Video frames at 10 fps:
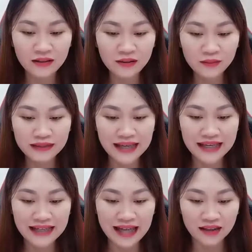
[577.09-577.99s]
Lúc
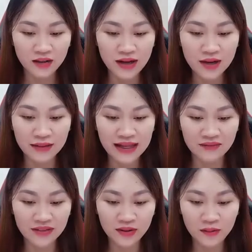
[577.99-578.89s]
này càng có hảo
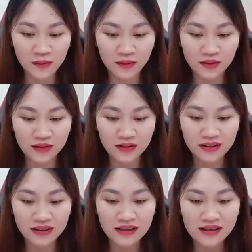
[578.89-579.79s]
cảm với cô.
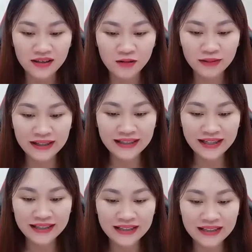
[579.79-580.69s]
Không cần
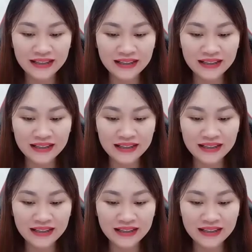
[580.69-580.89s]
khách khí.